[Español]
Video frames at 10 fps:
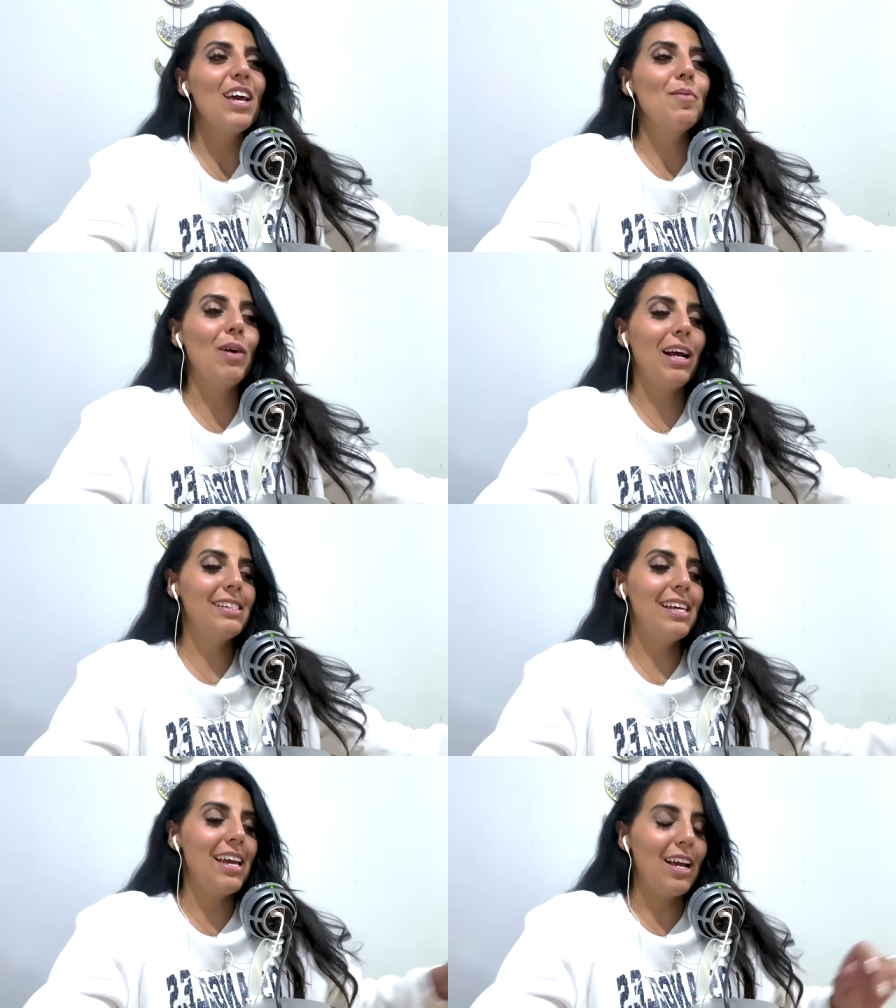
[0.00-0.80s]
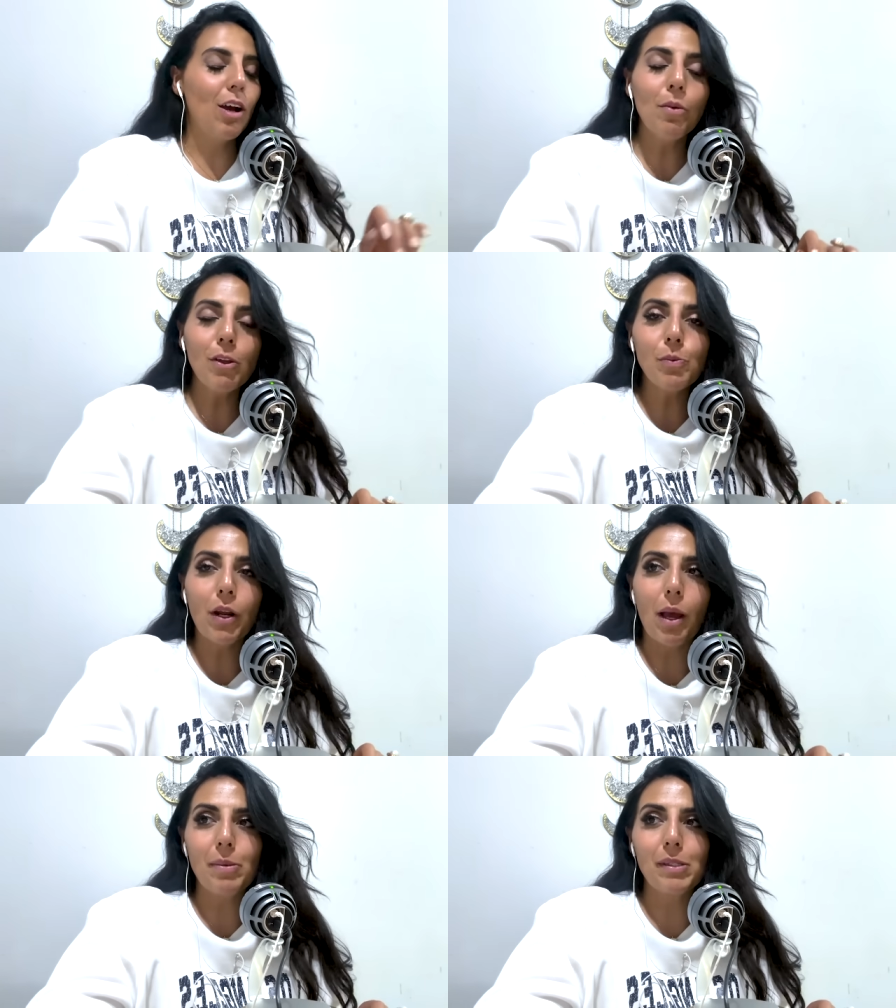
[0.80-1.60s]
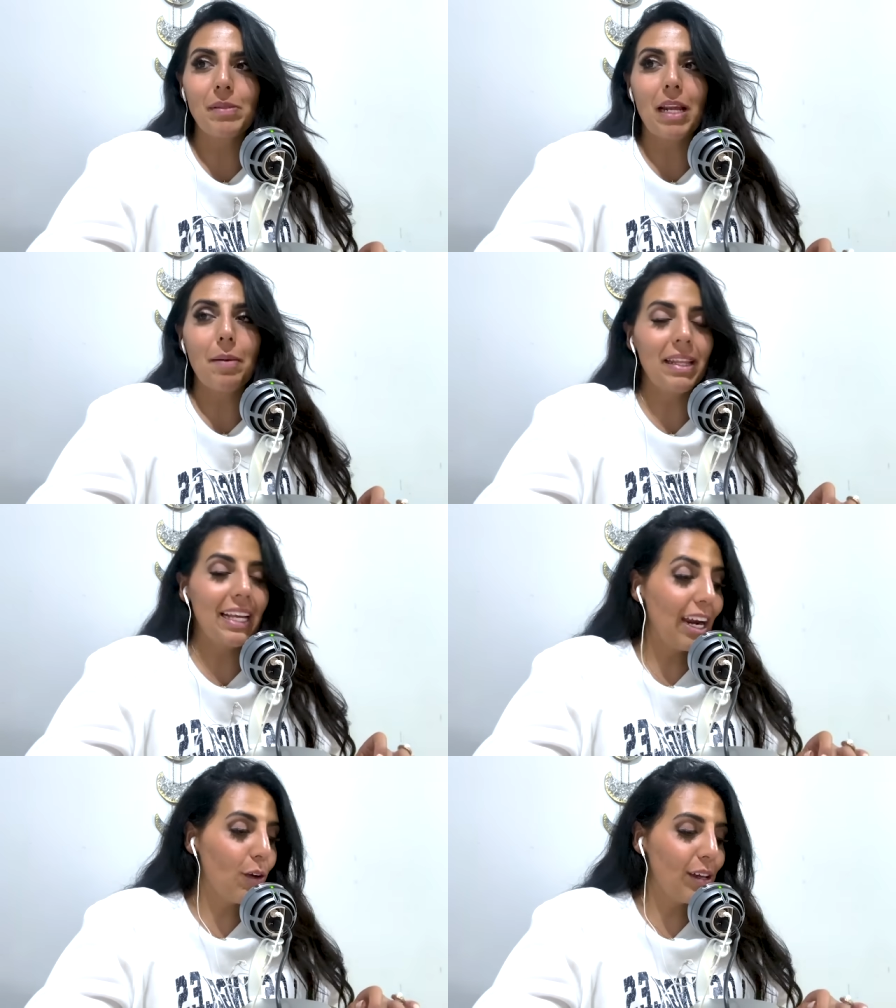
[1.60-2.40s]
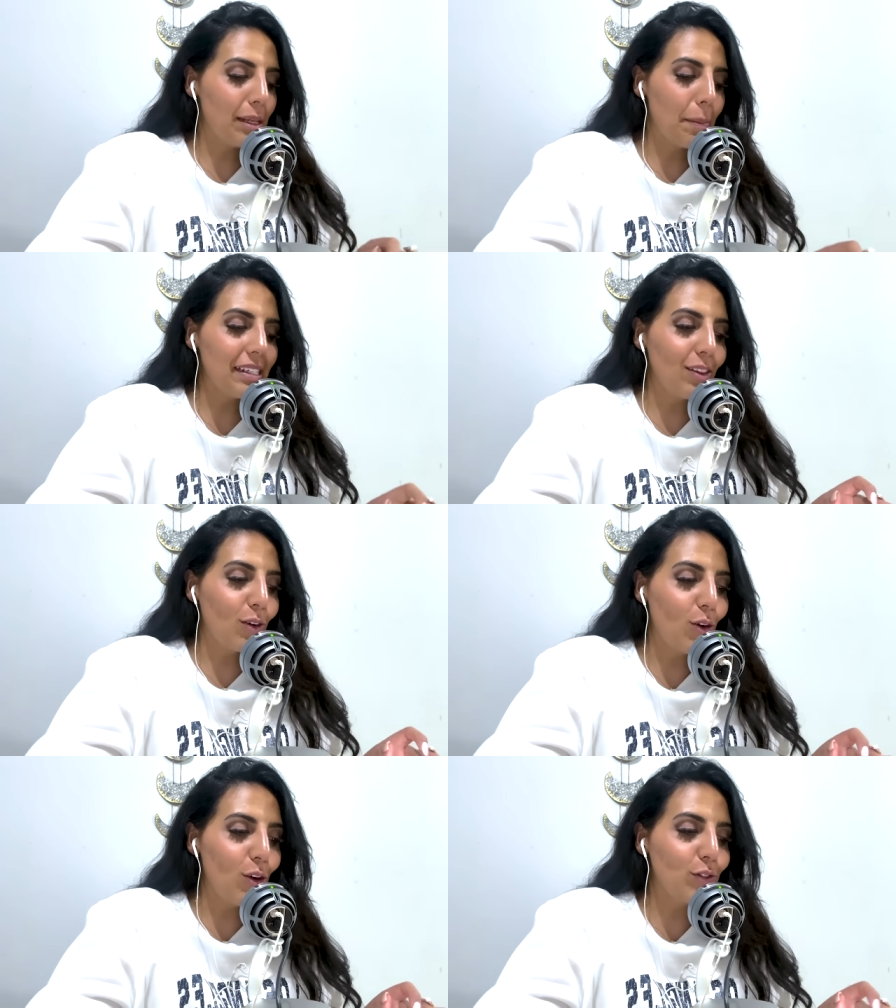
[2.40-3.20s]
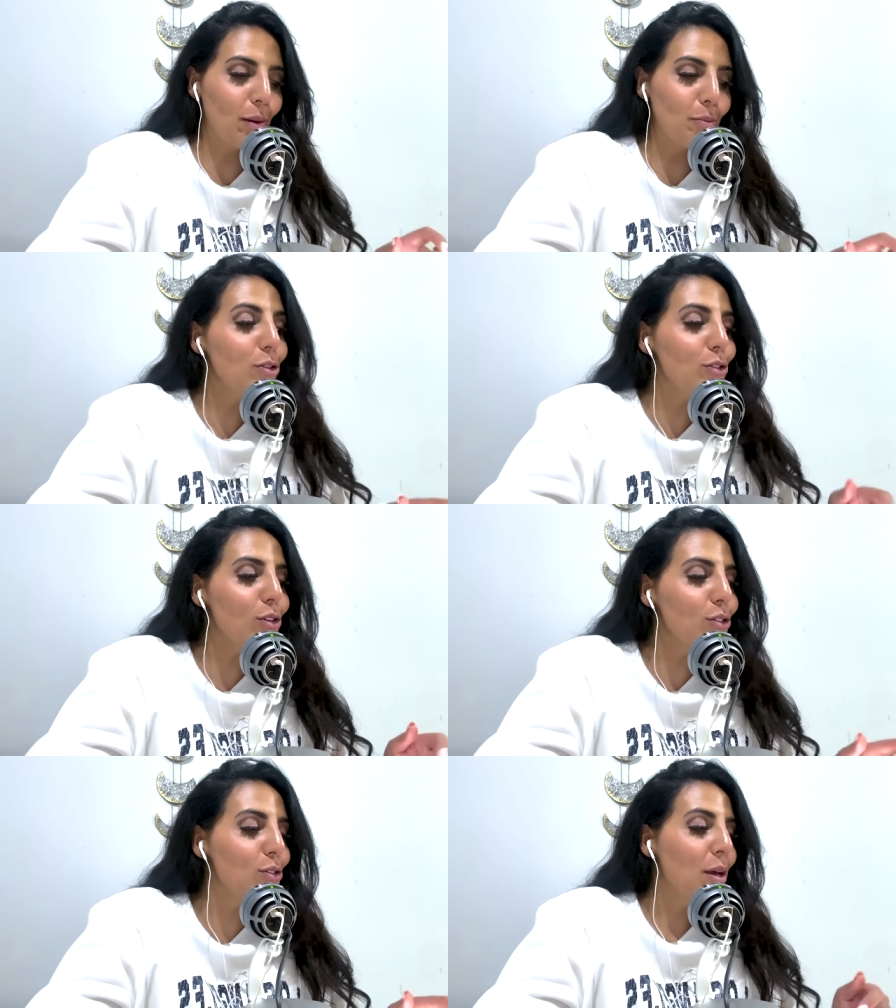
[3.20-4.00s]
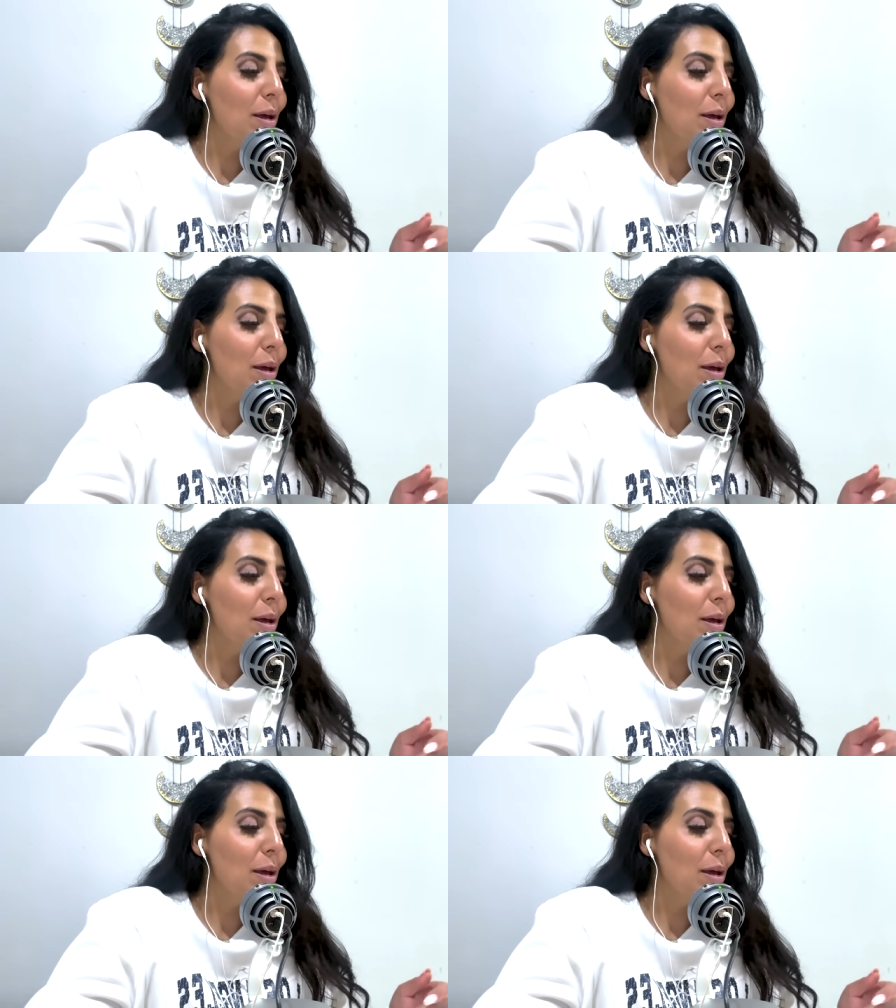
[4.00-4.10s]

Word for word: pónganse cómodos porque vamos a empezar a platicar lo que está pasando con los famosos.